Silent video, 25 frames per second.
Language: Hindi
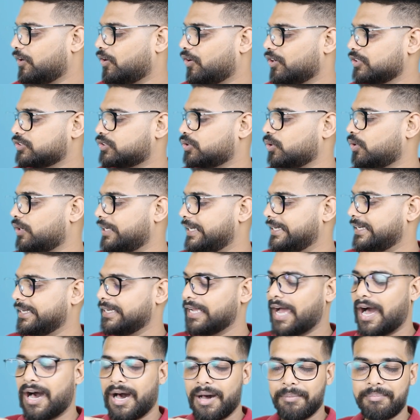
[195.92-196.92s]
एंड ऑल्सो
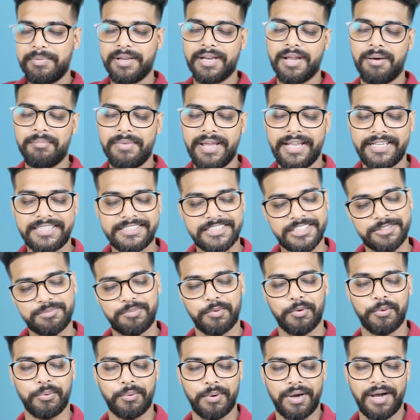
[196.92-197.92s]
यहाँ पे ना मैं एक चीज़
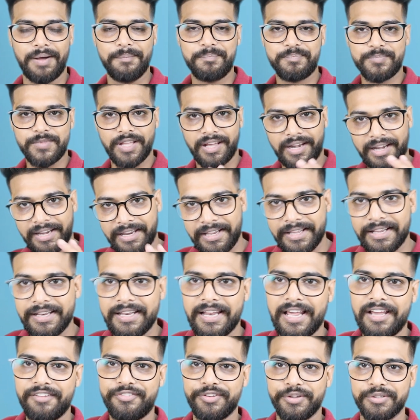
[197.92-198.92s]
बोलूँगा
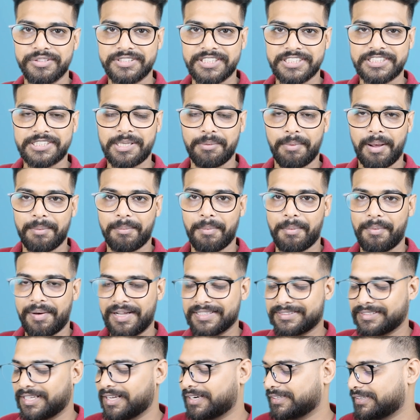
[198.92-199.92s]
रियल लाइफ यूजेज के बारे में
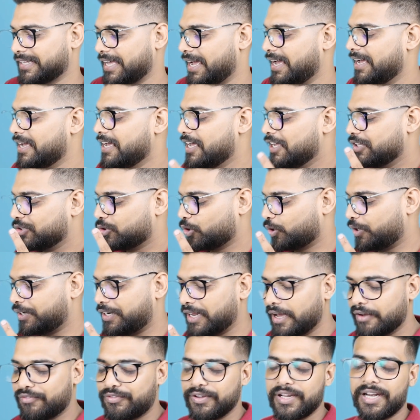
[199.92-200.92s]
बात करते हैं तो
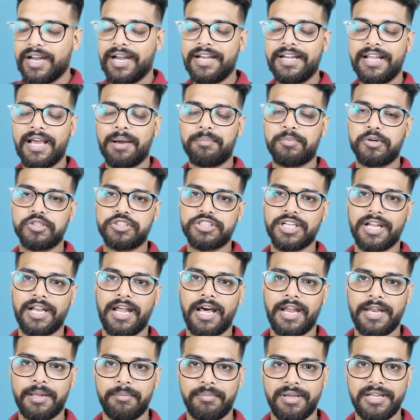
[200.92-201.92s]
डेफिनेटली आपको
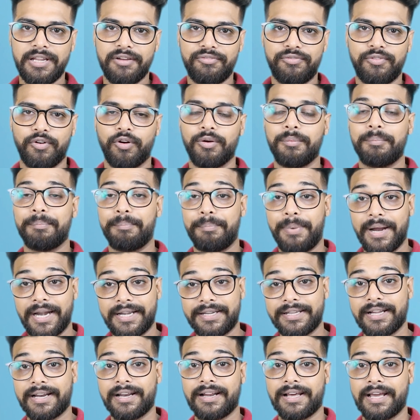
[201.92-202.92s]
चलाने में ये फ़ोन
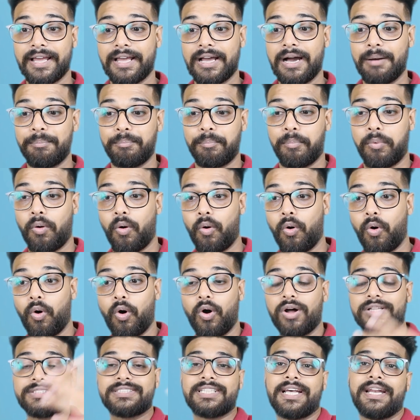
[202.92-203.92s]
बेटर लगेगा
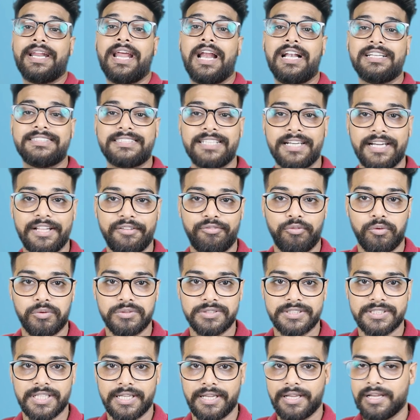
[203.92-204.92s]
बहुत सारी एल सी
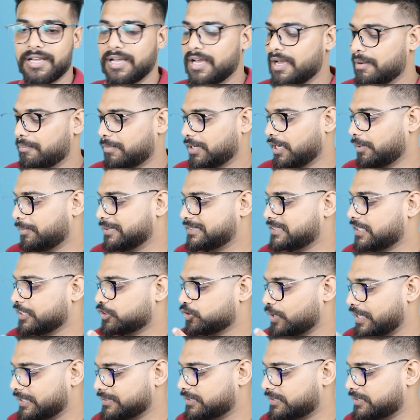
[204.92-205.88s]
फ़ोन से मतलब इसकी जो